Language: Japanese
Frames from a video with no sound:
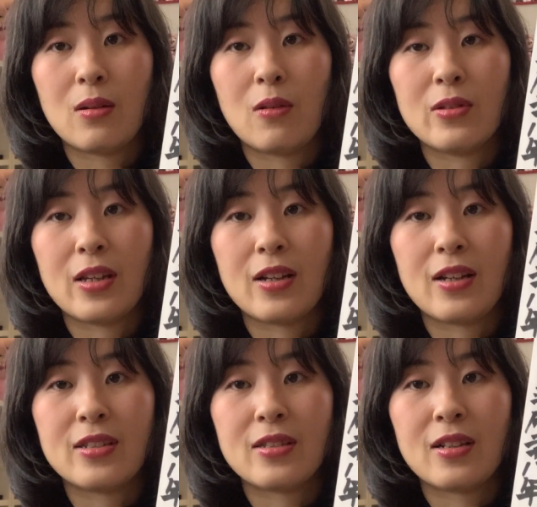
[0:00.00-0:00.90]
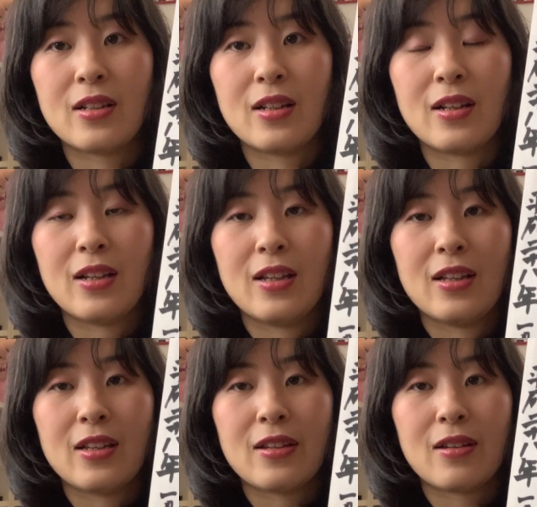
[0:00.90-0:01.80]
お願いしたら
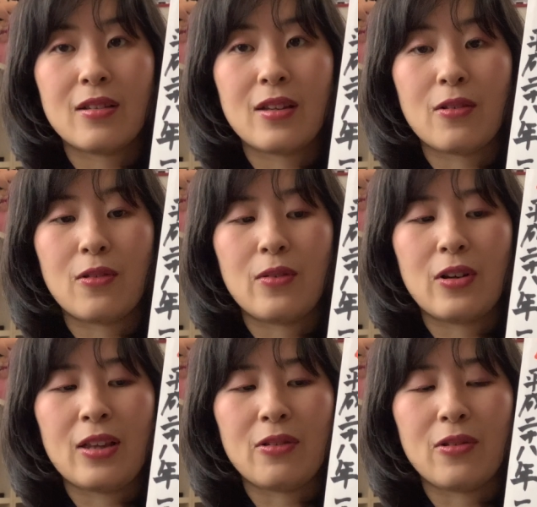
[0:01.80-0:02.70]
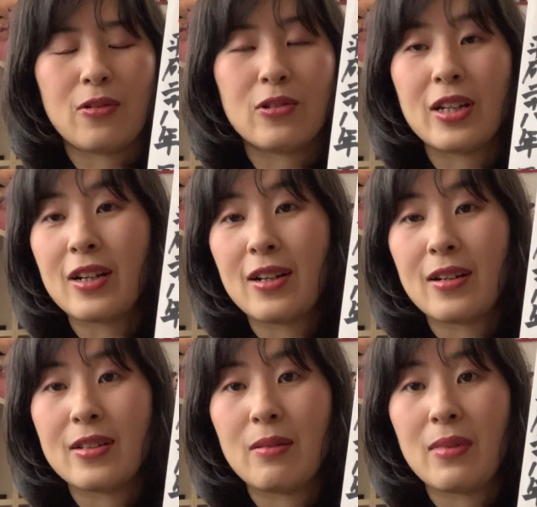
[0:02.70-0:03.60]
結構あの子
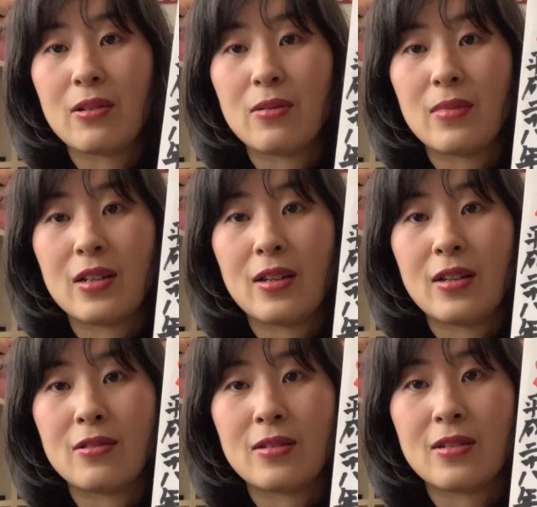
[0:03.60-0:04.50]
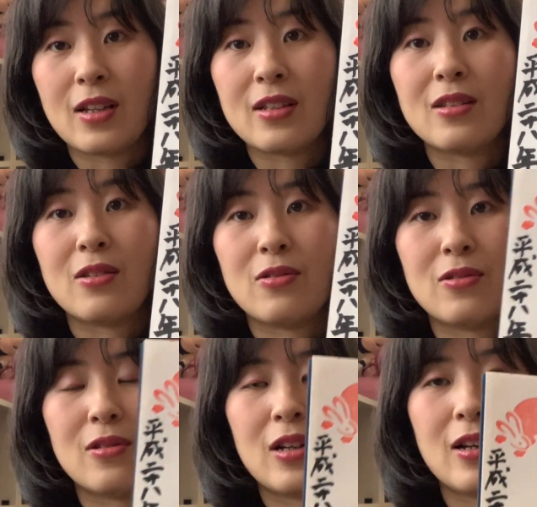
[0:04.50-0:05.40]
宝に恵まれったってい
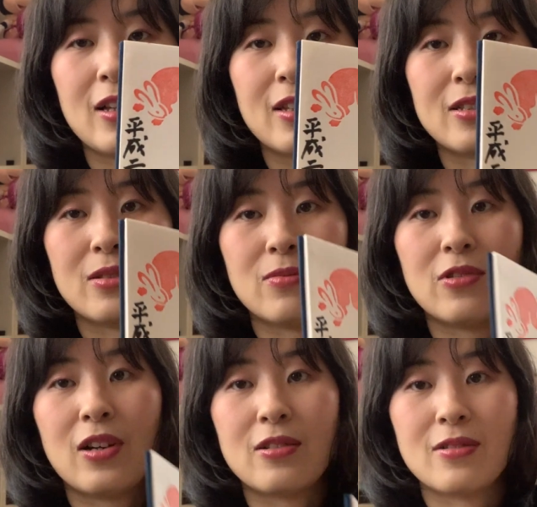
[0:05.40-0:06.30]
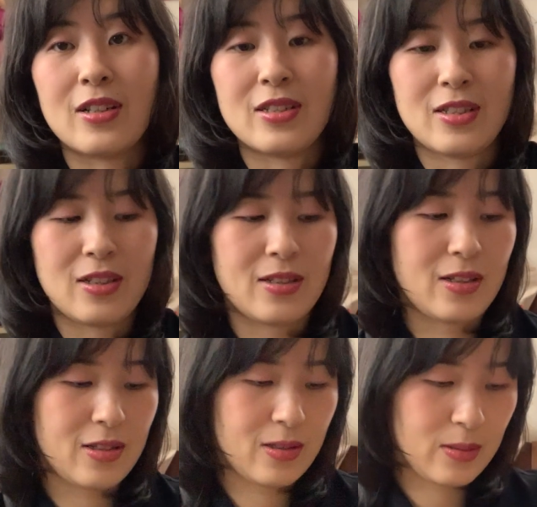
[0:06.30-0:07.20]
う話もあるらしい
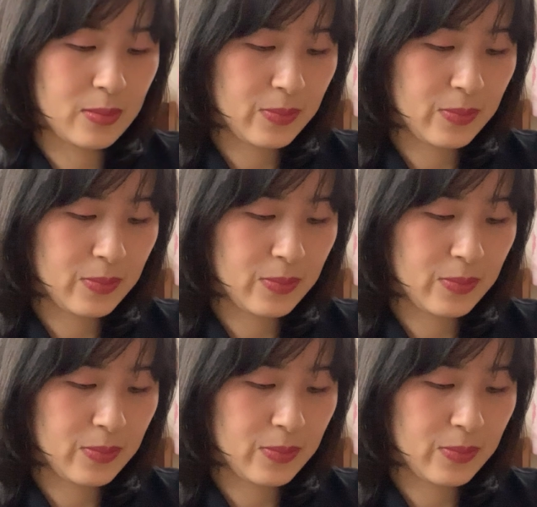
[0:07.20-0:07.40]
です。